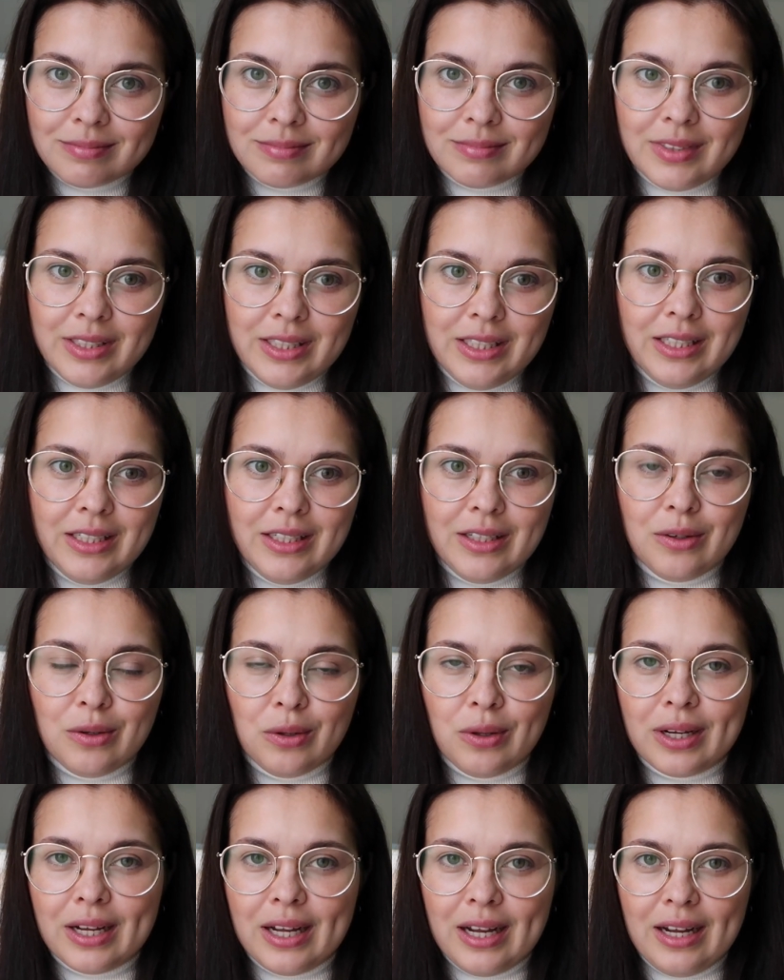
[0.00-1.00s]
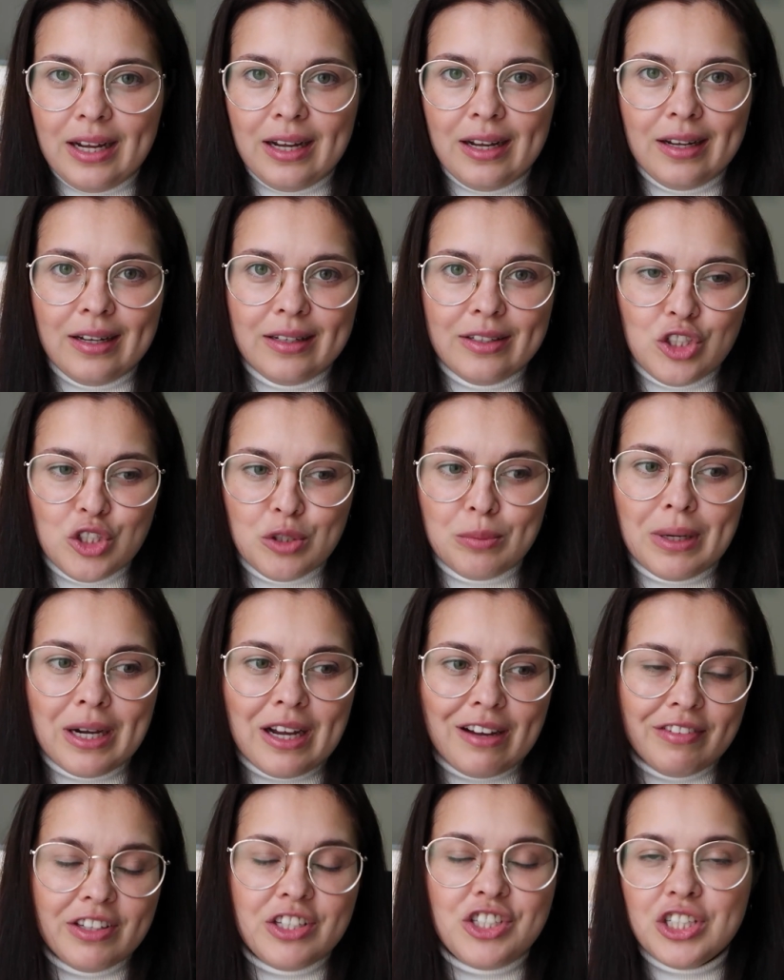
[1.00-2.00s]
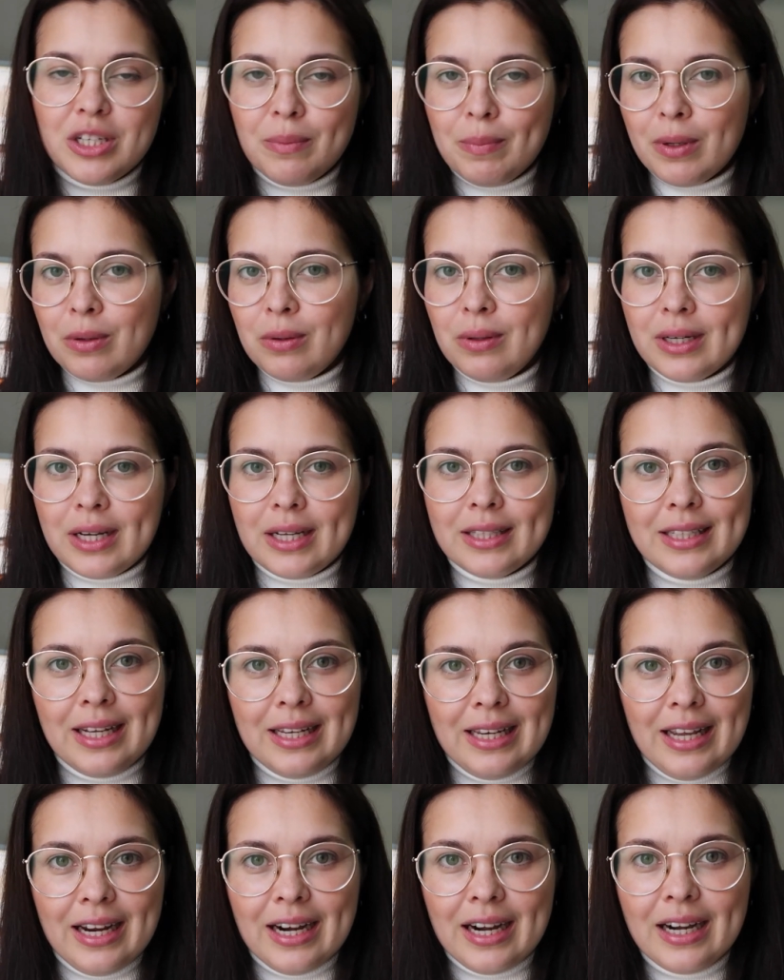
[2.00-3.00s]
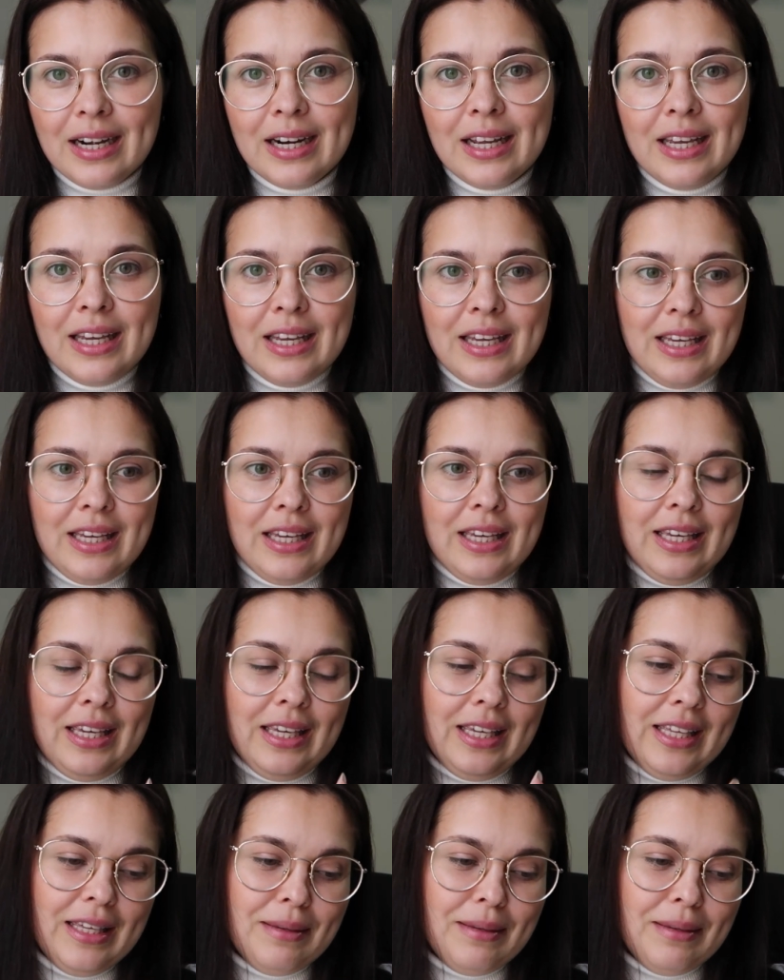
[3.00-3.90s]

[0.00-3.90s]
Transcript: e colocar, tinha uma gavetinha para colocar talher e